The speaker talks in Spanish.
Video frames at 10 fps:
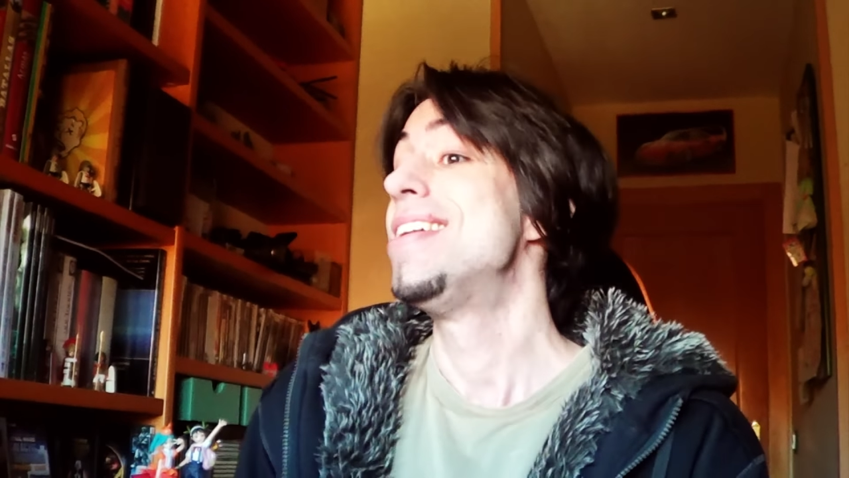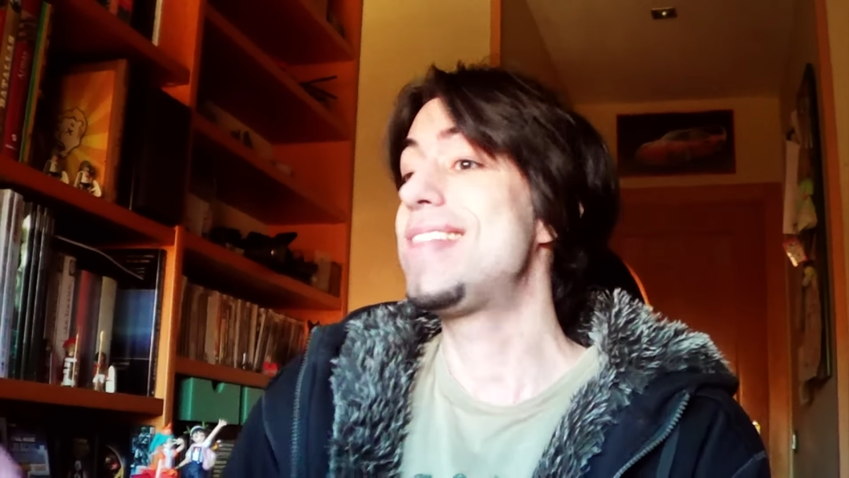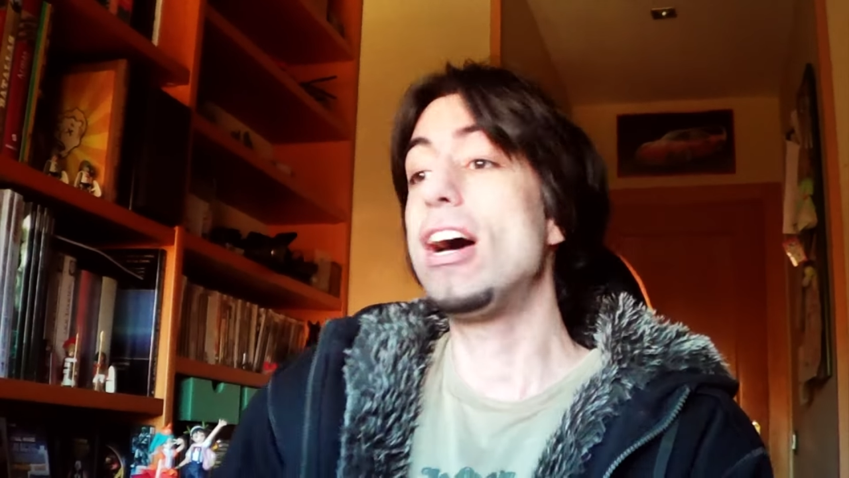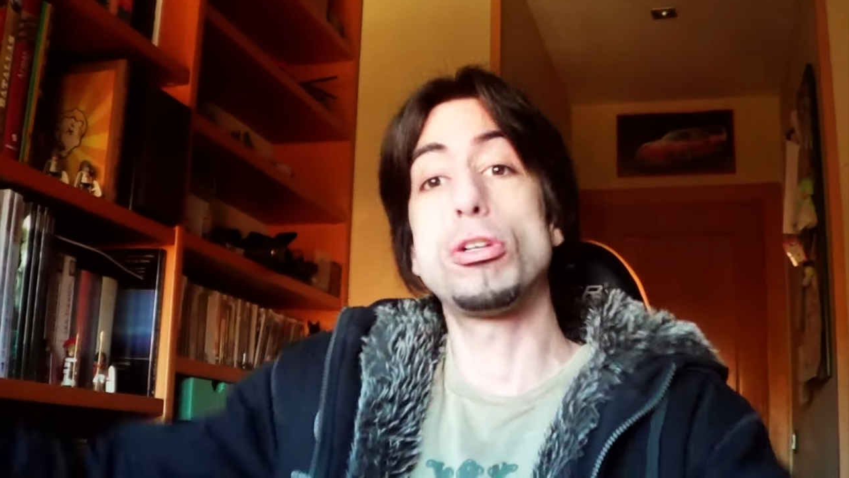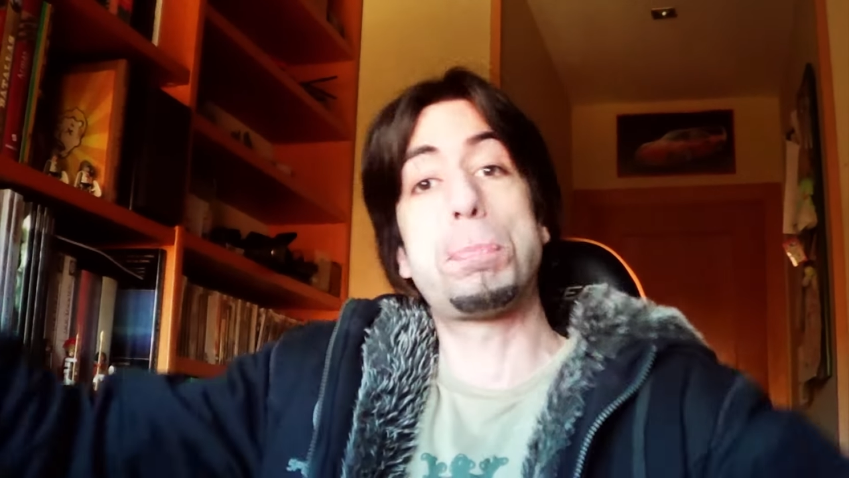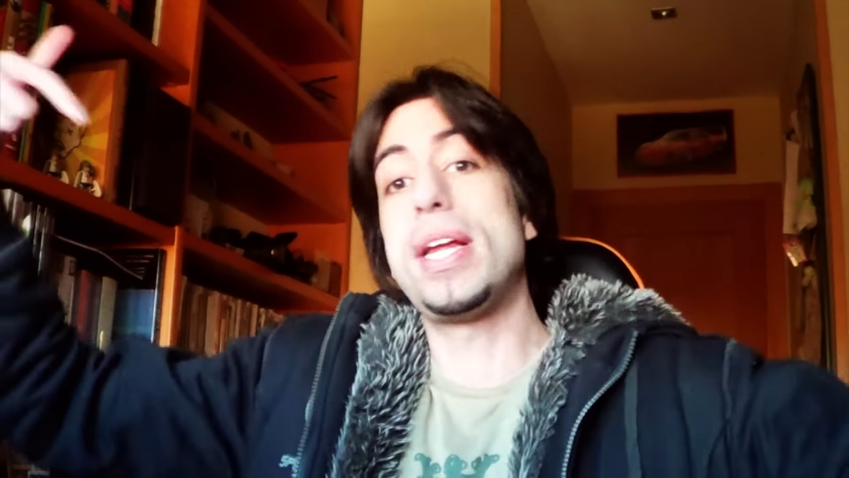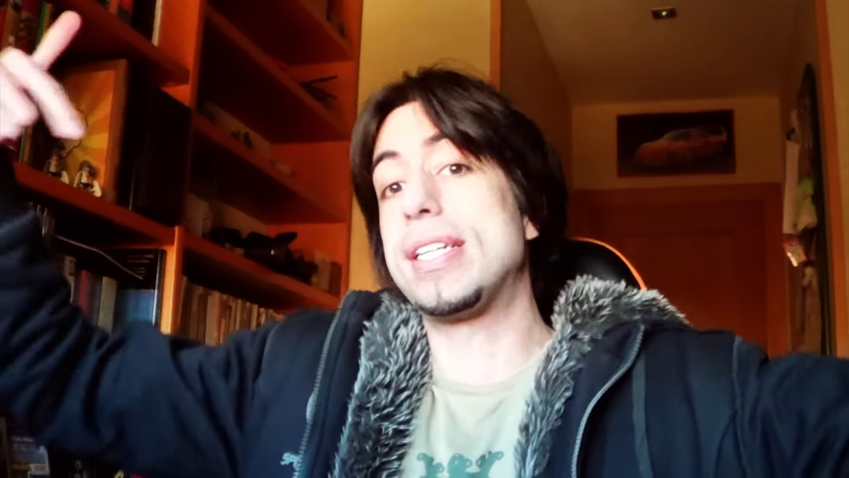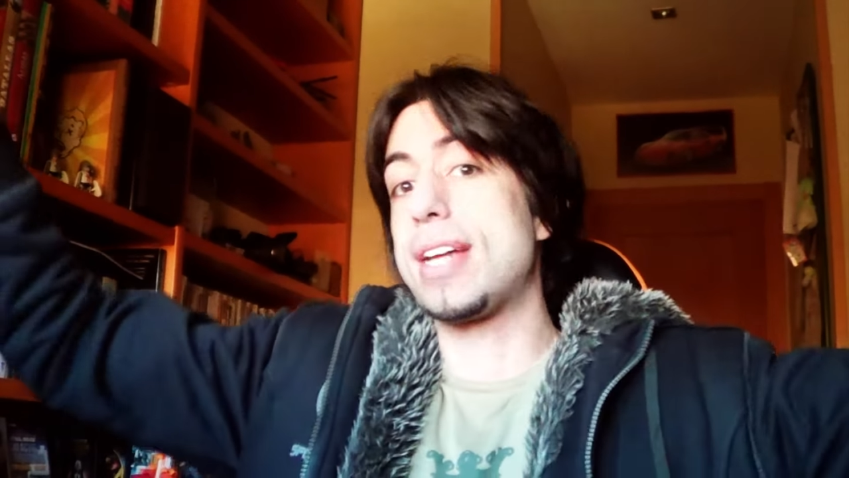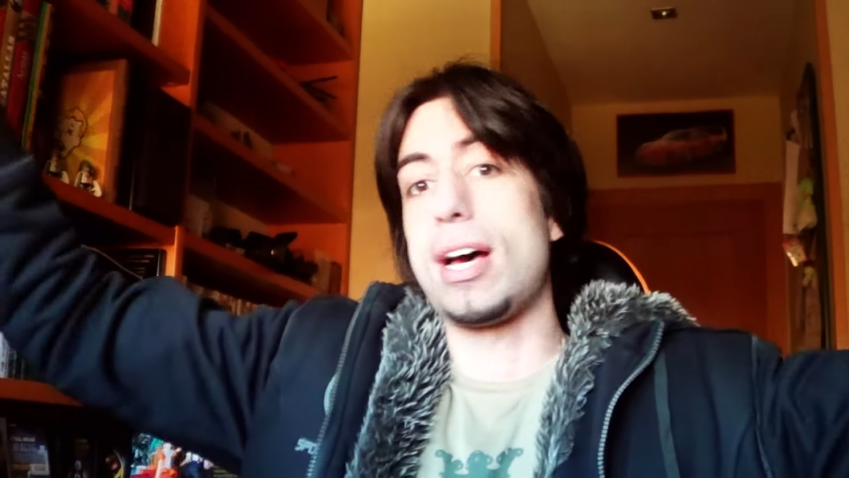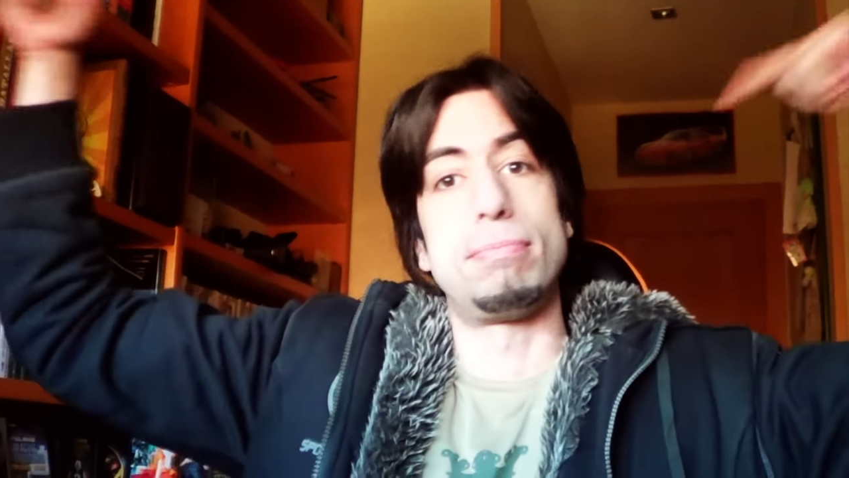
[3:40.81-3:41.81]
daos
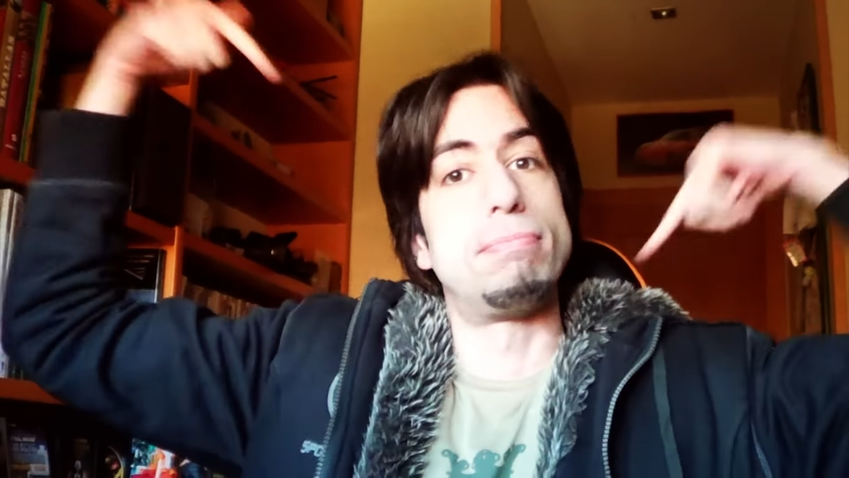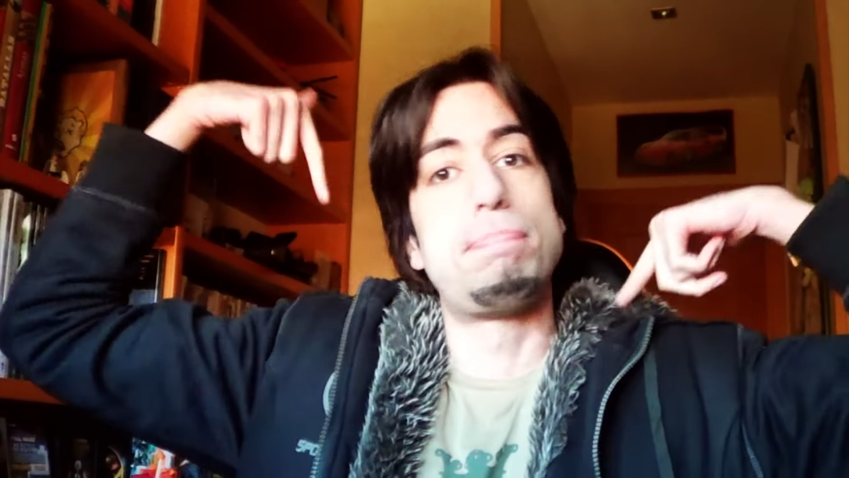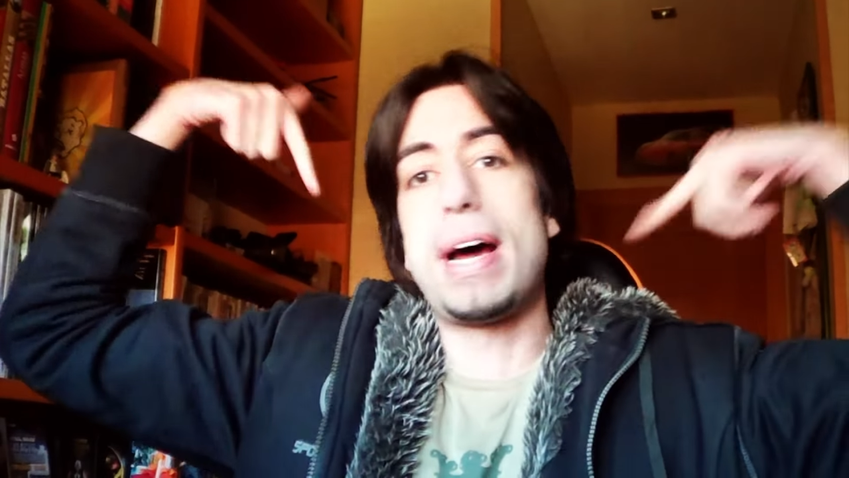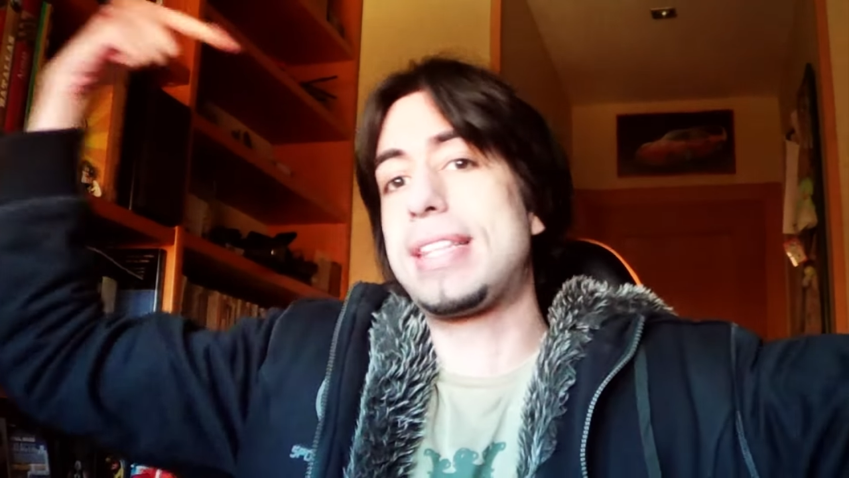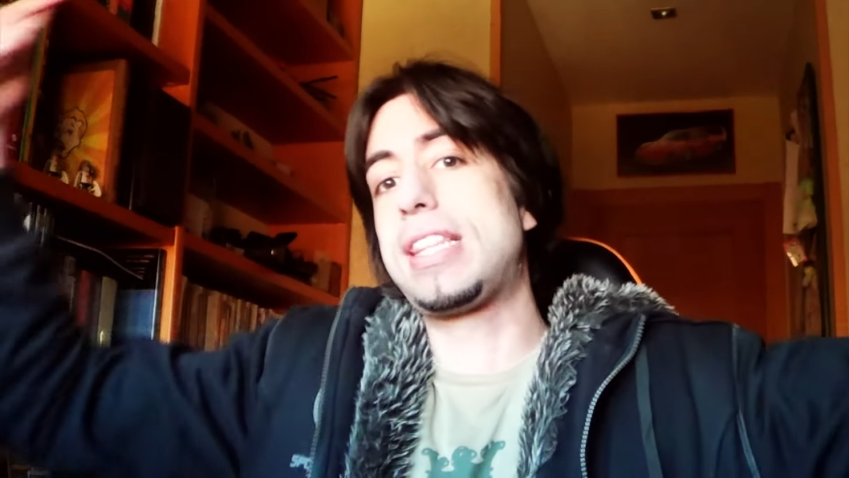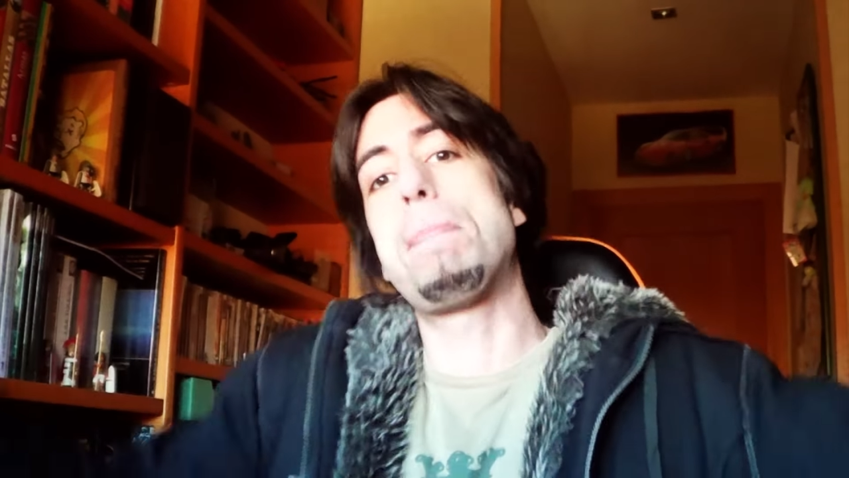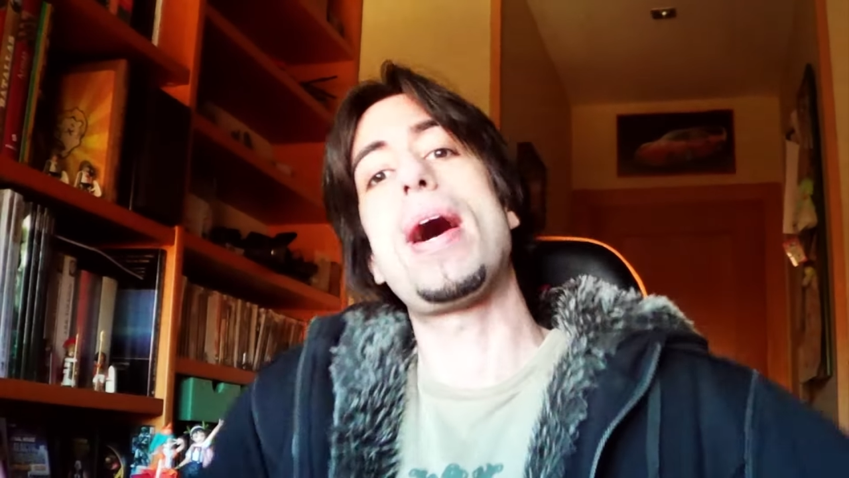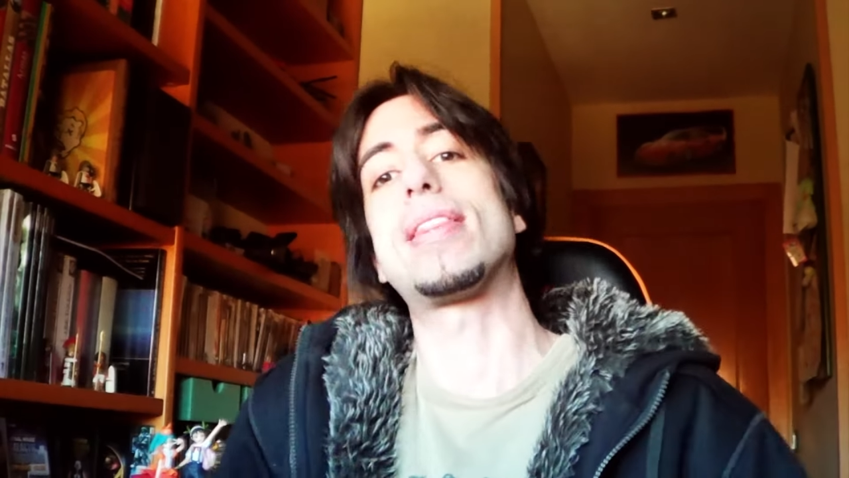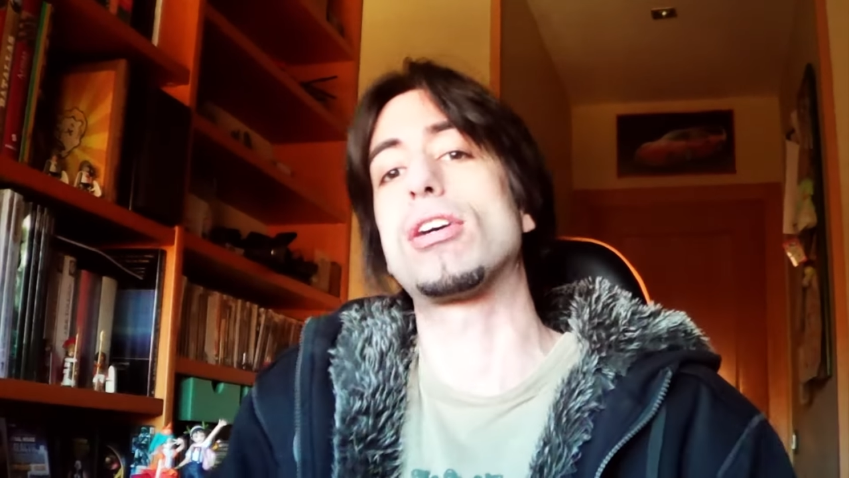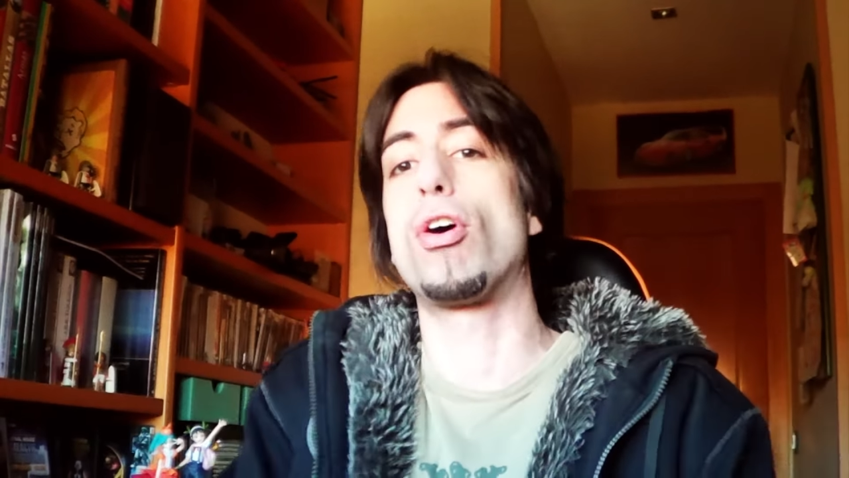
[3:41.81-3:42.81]
prisa, participad,